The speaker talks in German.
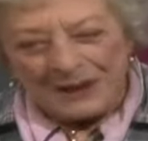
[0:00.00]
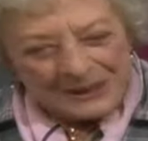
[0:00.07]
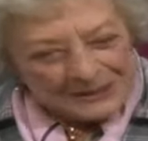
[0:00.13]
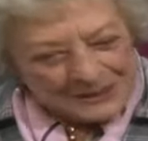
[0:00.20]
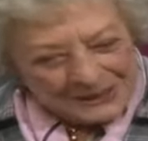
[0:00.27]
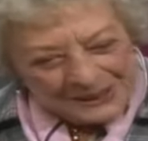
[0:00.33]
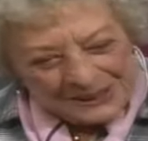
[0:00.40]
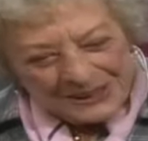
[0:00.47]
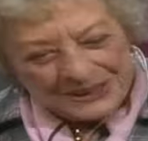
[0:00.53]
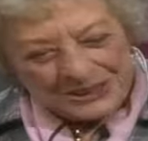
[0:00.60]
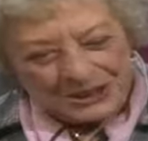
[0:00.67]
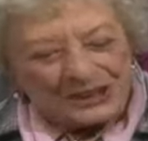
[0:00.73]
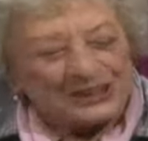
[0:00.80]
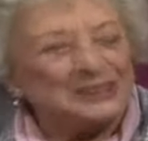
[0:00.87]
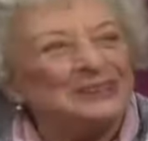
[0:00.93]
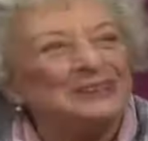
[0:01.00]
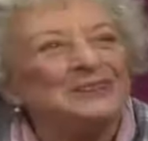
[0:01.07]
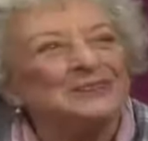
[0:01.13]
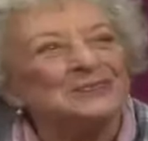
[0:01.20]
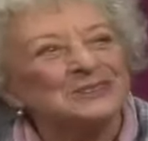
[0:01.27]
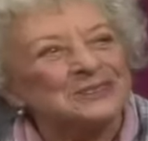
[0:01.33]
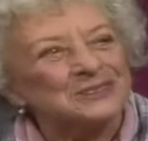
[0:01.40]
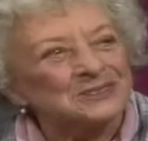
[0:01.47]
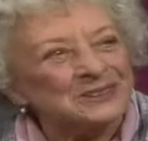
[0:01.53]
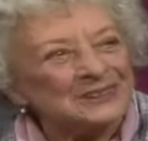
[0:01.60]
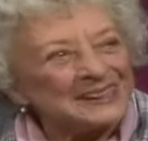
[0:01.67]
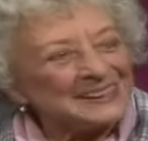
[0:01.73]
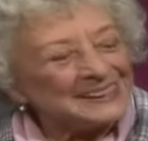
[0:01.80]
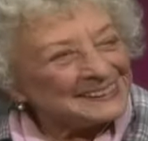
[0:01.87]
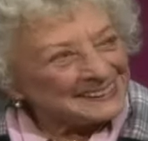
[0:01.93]
Alter die Geschichte noch zu
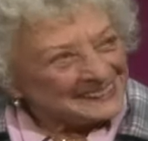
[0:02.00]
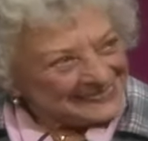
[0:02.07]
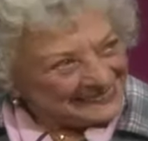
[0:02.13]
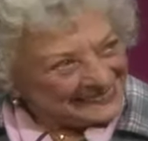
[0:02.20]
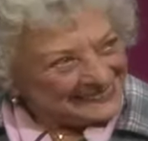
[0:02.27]
richten.